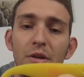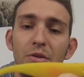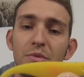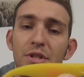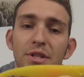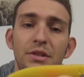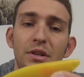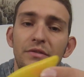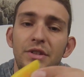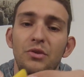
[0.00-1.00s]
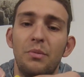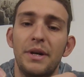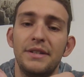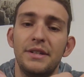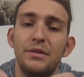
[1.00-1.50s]
comme j'ai dit dans la vidéo
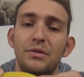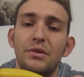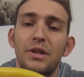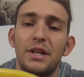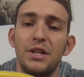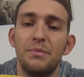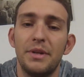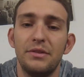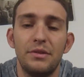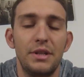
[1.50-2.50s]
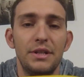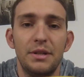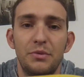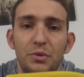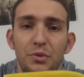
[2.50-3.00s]
précédente dans laquelle je présente les
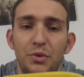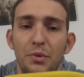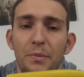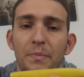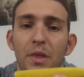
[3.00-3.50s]
absolutions.